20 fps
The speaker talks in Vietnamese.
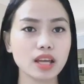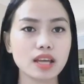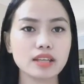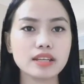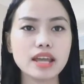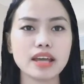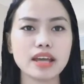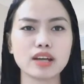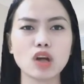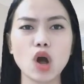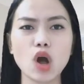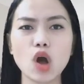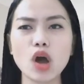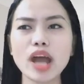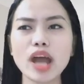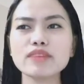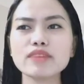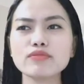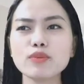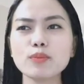để có
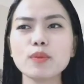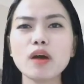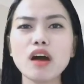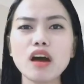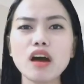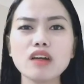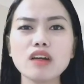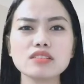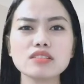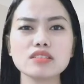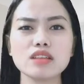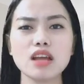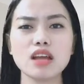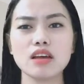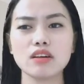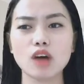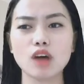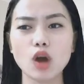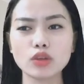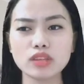hạnh phúc hơn
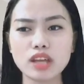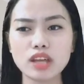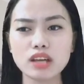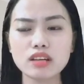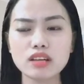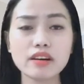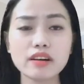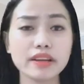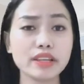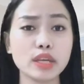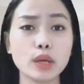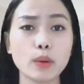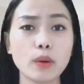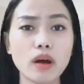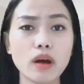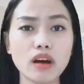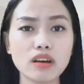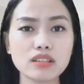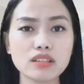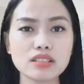có tiếng cười nhiều
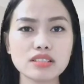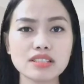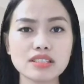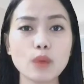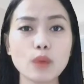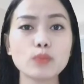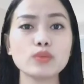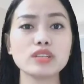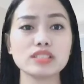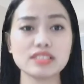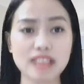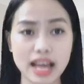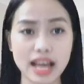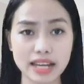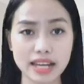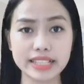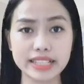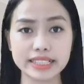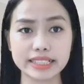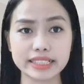hơn trong những gia
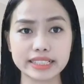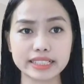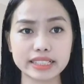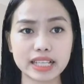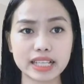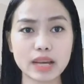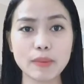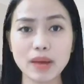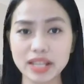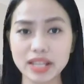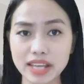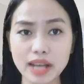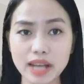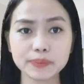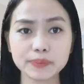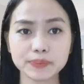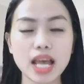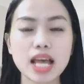đình các bạn nhé